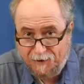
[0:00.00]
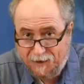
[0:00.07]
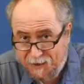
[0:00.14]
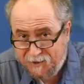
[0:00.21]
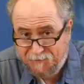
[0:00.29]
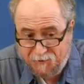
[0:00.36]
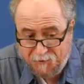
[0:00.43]

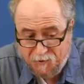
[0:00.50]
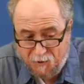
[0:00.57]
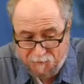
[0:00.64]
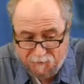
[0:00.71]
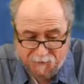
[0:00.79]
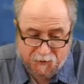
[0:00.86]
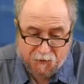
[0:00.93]
Herzlich
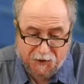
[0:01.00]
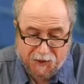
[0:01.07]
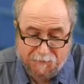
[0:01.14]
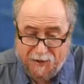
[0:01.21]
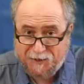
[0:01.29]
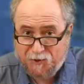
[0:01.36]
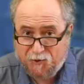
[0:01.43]
willkommen zu
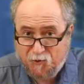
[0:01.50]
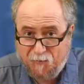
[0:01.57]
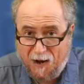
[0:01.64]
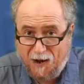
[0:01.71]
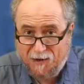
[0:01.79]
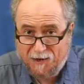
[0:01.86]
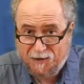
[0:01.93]
den
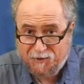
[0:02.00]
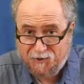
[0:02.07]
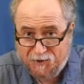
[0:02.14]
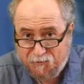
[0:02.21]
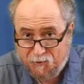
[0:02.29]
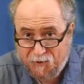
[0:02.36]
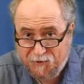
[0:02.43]
MaxTube
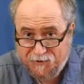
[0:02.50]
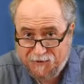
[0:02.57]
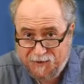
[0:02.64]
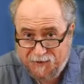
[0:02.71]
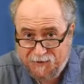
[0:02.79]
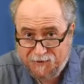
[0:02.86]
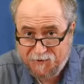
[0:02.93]
Highlights
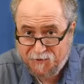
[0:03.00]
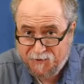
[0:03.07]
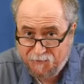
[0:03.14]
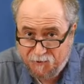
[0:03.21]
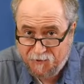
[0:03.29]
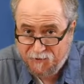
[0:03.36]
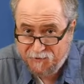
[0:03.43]

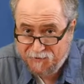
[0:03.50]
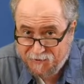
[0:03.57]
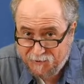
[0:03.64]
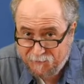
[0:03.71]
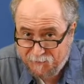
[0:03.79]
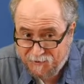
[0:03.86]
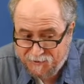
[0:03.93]

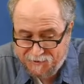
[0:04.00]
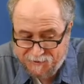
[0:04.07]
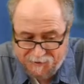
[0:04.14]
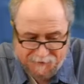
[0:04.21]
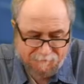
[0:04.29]
2016-2017.